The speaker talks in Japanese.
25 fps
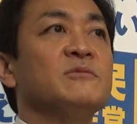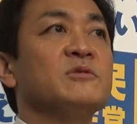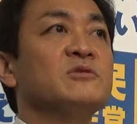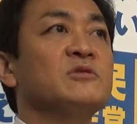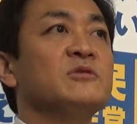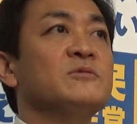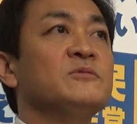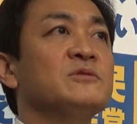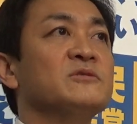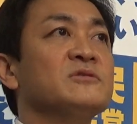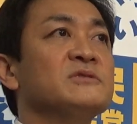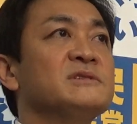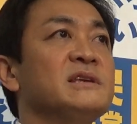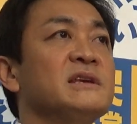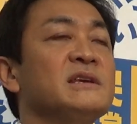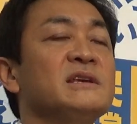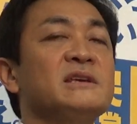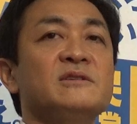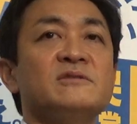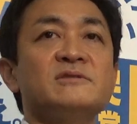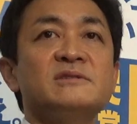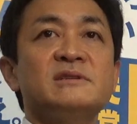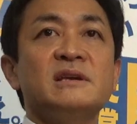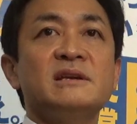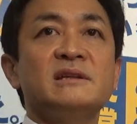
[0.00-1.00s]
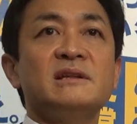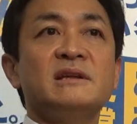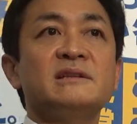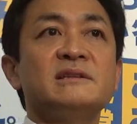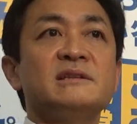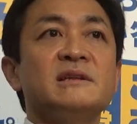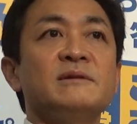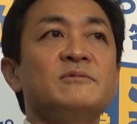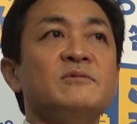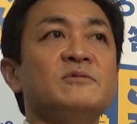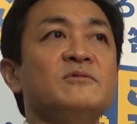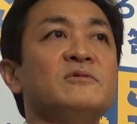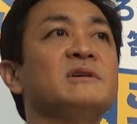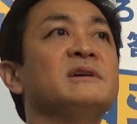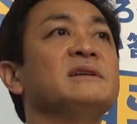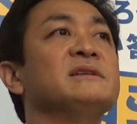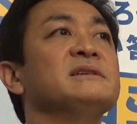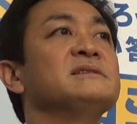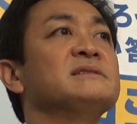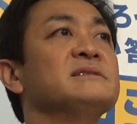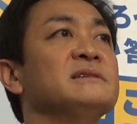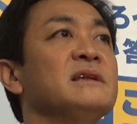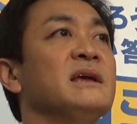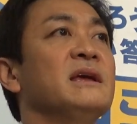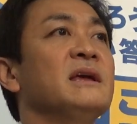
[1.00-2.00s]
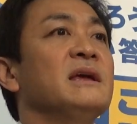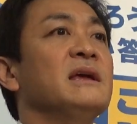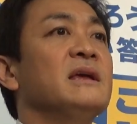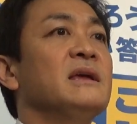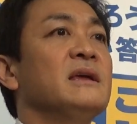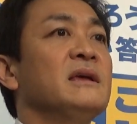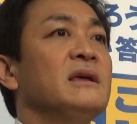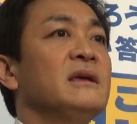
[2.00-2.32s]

もともと選挙制だったものがですね、